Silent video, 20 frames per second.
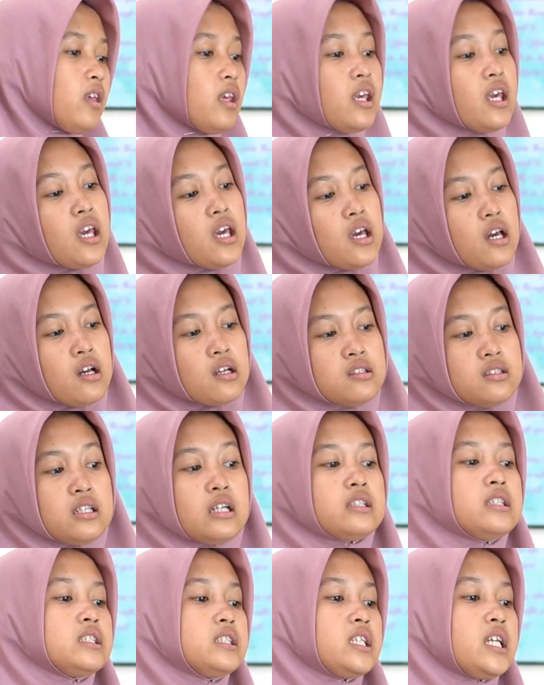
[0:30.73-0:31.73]
Eh,
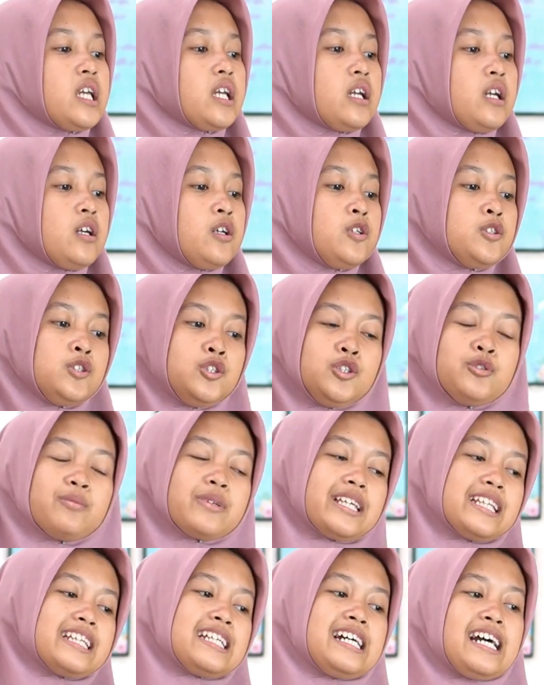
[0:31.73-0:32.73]
Jarjit Singh,
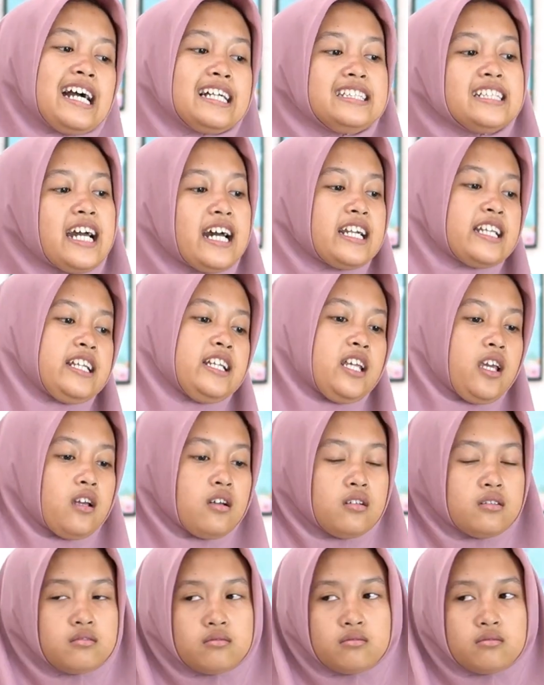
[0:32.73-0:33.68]
jom kita ngaji hari ini.